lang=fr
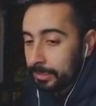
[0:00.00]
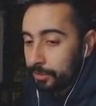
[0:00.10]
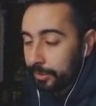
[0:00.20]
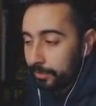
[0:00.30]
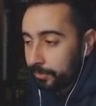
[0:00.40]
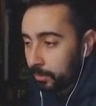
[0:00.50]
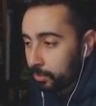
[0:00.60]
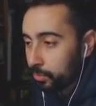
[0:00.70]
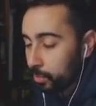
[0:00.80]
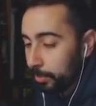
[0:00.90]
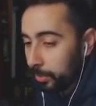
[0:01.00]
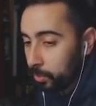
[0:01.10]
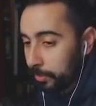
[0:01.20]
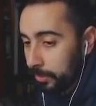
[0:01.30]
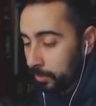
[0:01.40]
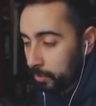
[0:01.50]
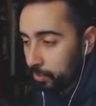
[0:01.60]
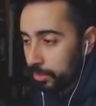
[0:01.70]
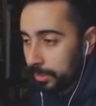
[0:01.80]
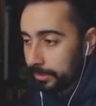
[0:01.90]
Je fais référence au Roberto Payan en
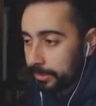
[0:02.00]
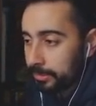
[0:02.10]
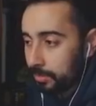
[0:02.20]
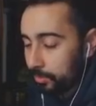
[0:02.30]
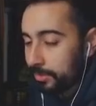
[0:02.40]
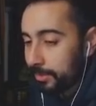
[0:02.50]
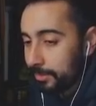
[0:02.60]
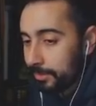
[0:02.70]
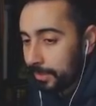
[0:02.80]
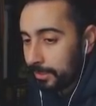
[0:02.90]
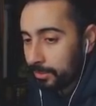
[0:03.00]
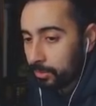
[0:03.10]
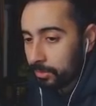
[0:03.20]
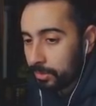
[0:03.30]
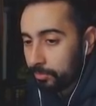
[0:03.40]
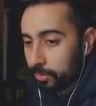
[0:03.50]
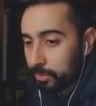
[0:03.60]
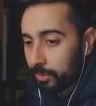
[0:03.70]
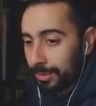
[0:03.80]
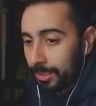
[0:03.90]
rouge là, qui lui celle des tacles à
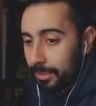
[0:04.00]
70%.